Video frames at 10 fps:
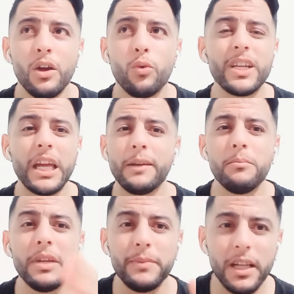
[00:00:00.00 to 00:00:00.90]
وتقريبا
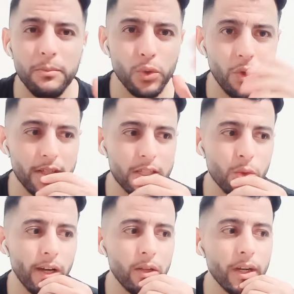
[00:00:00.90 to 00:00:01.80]
من بدا الموضوع ديال
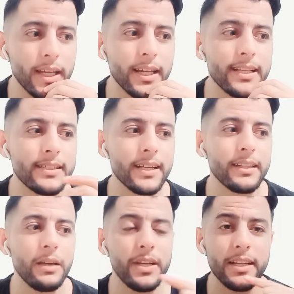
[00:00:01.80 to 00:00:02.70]
السوعاد ولكن كانت
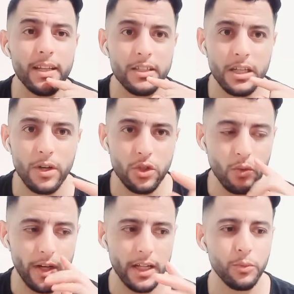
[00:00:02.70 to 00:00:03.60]
تقطع بيناتنا
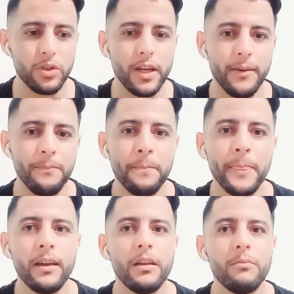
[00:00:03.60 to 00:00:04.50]
التواصل واحد المده
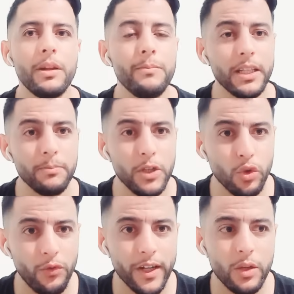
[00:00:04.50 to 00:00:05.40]
من بعد ما
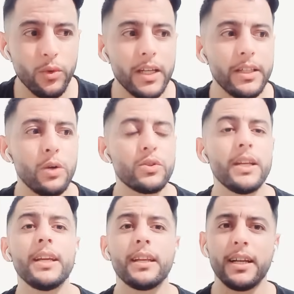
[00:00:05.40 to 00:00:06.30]
توفات الوالده
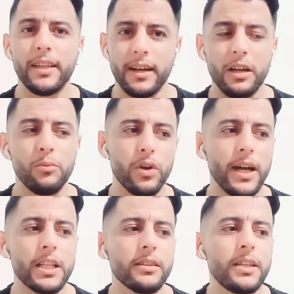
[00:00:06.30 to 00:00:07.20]
عاوتاني كنا هضرنا
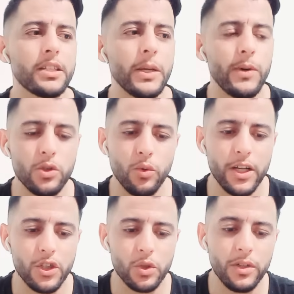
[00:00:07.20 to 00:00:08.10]
موراها تقطع التواصل
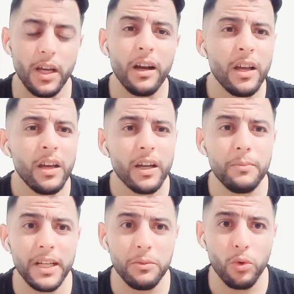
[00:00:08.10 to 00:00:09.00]
واحد شويه
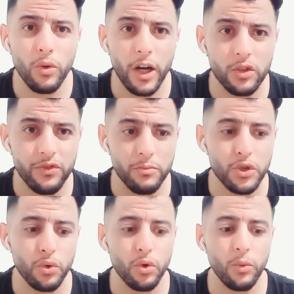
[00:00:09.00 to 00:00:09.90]
بنادم كل واحد فين
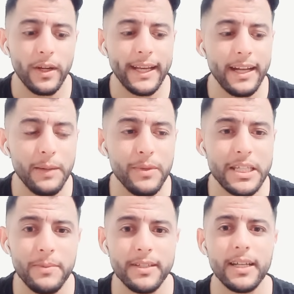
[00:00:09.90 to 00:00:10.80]
مشغول ولكن انا ملي
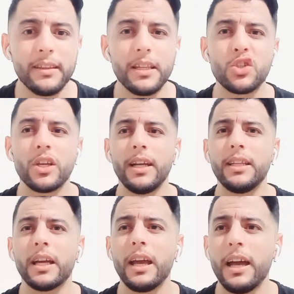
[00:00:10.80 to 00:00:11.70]
سمعت هاد الضجه
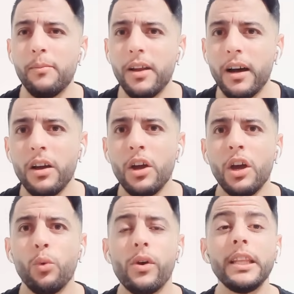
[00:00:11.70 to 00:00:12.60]
نايضه كامله
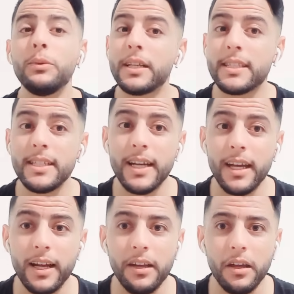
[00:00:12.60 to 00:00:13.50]
وهذه وديك
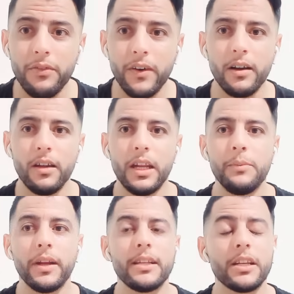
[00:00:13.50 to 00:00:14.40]
السيده انا كنعرفها لان
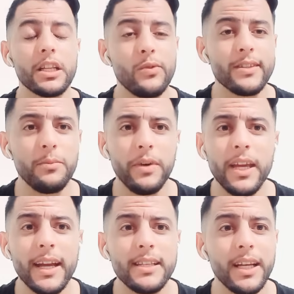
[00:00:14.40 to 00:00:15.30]
ملي كانت كتواصل
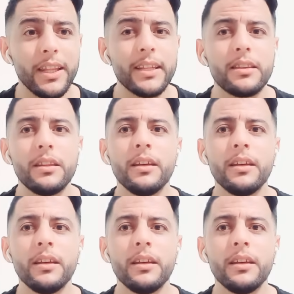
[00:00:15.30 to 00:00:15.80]
معايا كانت هي ضد